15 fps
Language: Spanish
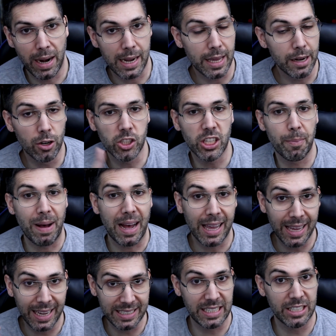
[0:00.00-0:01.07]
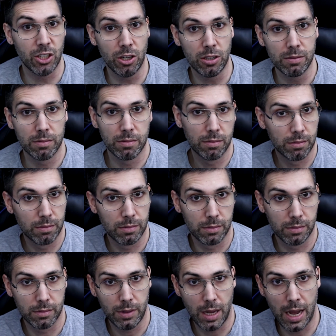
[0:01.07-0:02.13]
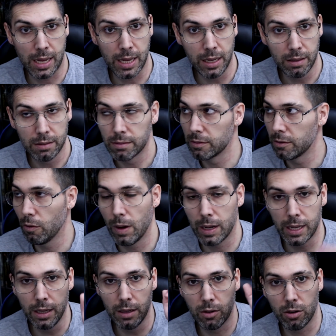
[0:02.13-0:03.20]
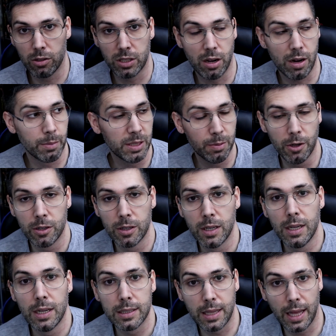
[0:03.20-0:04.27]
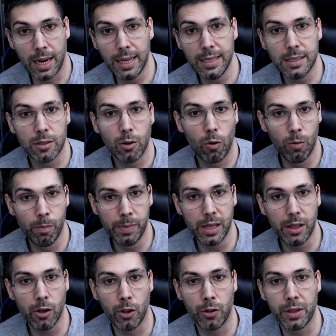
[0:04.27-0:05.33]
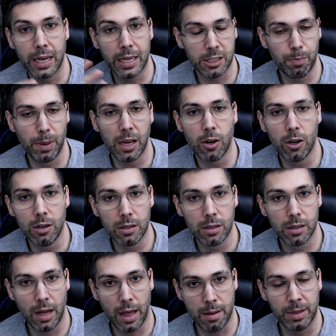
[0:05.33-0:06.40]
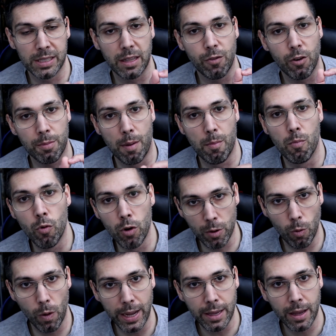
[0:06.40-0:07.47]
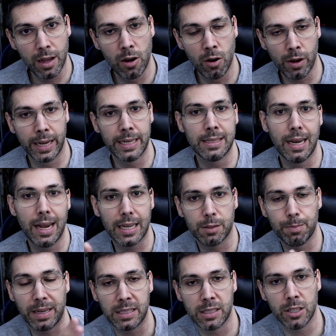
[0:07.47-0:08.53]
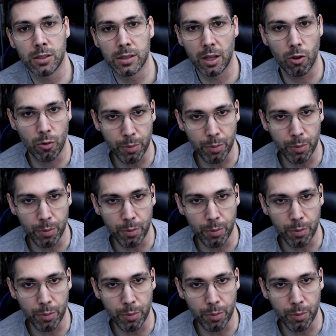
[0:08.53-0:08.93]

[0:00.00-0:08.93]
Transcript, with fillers: Para quien no sepa qué es eso, aquí, o aquí, no lo sé ahora mismo, tenéis un vídeo donde explico, además de forma muy guay, lo que es la expansión de